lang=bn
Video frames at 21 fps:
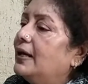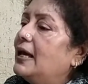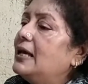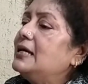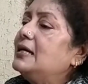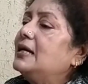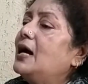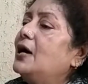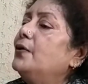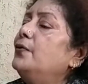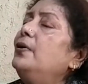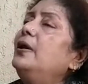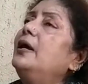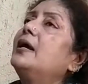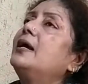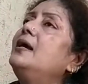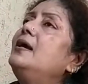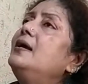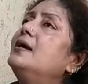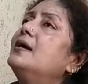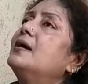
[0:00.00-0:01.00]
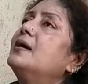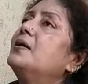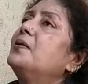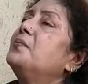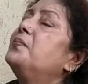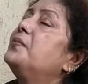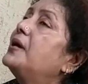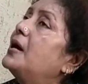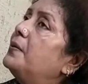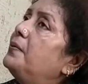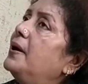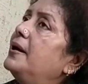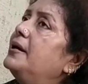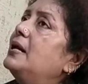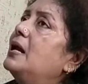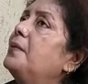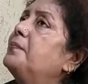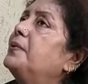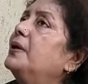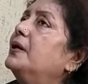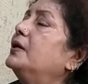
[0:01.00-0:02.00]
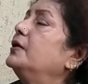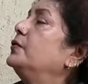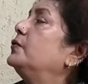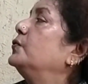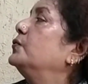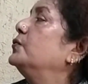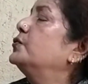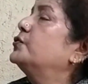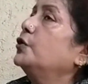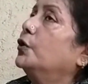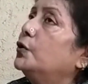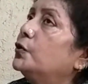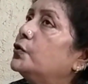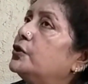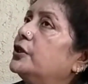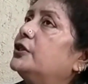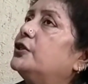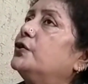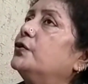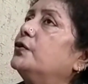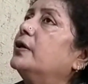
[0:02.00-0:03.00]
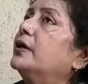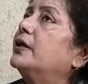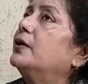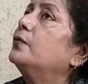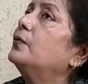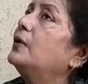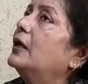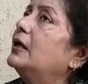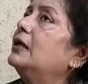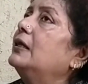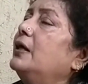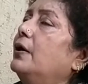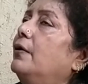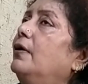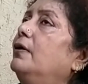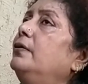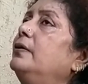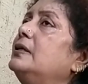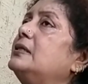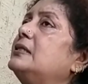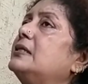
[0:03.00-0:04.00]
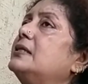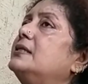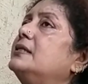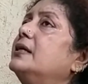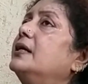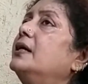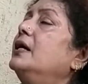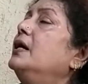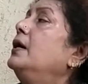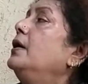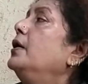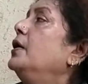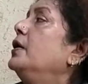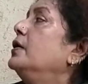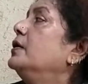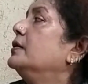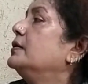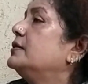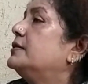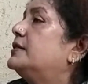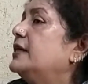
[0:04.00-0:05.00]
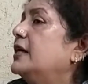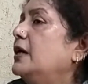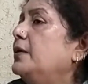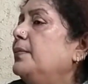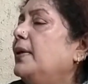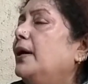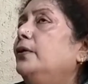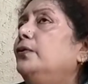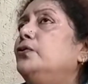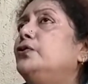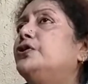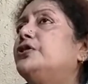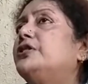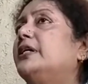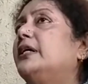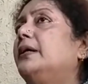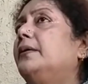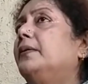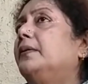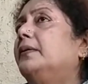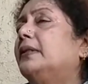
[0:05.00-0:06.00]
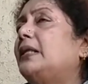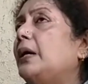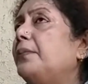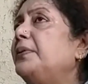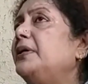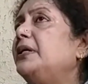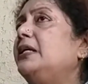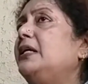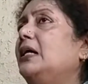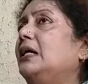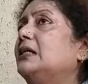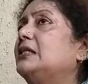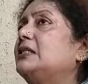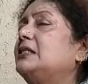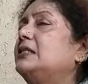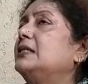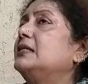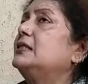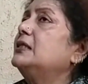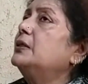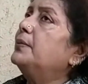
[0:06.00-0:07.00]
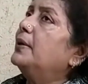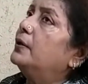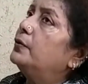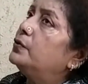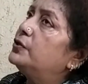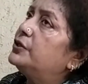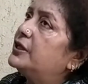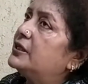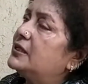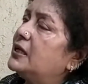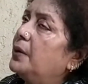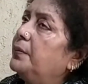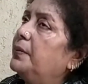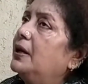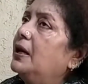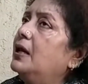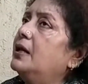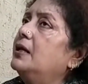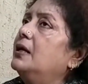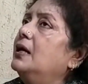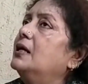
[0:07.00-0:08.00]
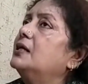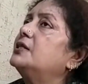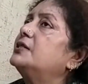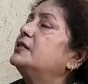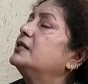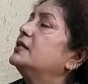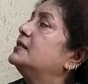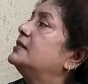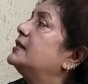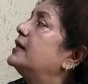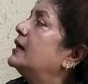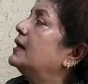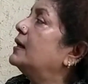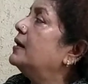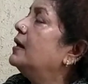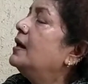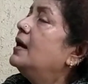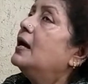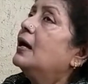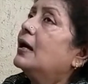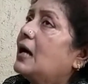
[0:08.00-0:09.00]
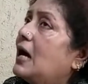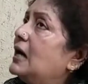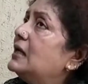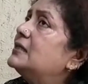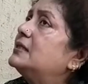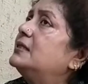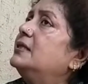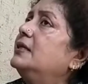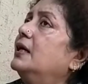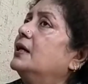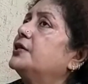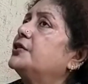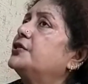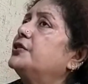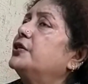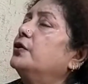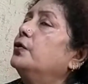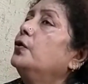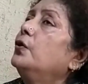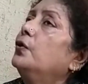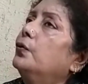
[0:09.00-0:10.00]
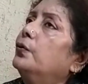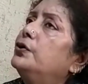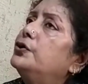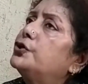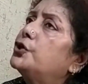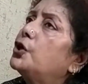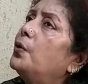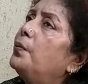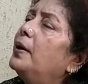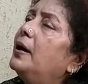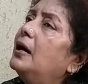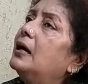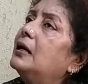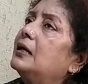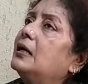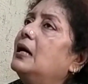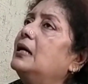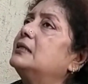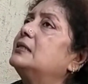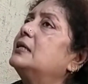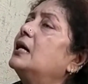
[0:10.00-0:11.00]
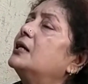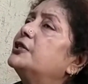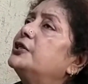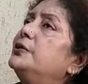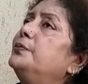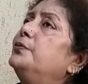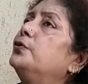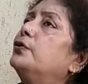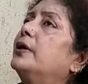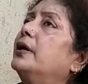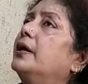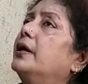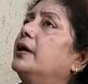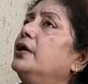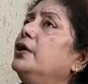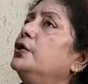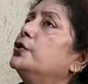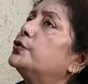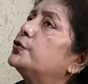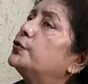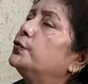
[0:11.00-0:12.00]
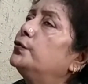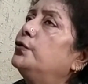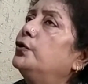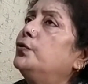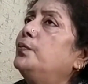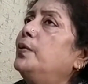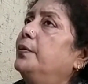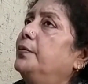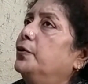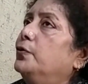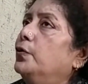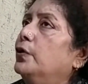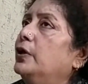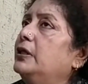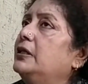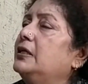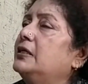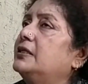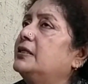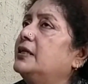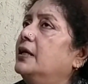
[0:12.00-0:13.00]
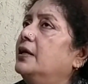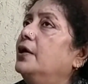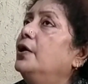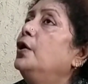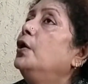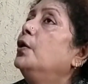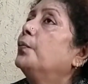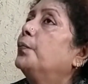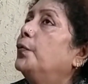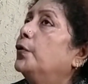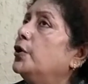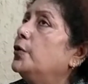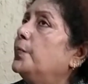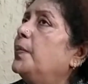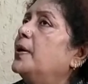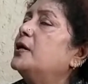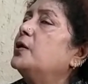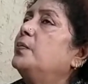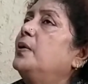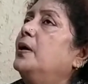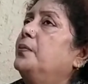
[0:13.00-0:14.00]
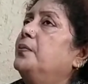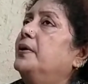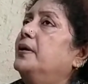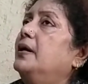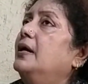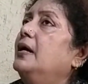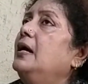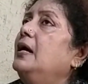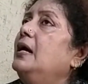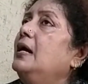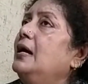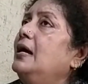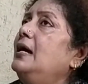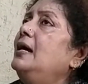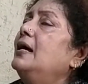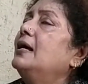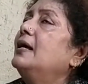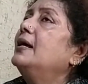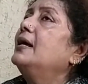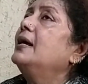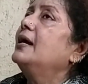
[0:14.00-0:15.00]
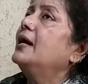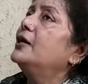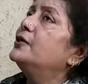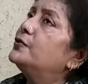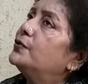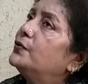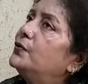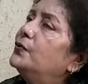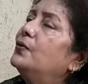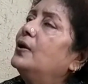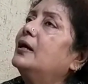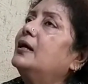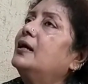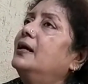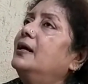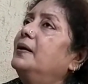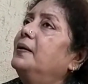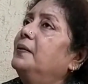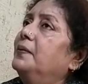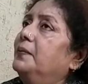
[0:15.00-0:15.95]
এই কারণেই মিয়া ভাই নামটা কিন্তু চলচ্চিত্র থেকে ওনাকে দেওয়া হয়েছে যে যে মানুষ যে দাবি নিয়ে আসছে যে মানুষ যে ঝামেলা নিয়ে আসছে যে কাজ নিয়ে আসছে উনি সবার কাজ হাসি মুখে সুন্দরভাবে করে দিচ্ছেন পরিপাটিভাবে হ্যাঁ এই জন্য ওনাকে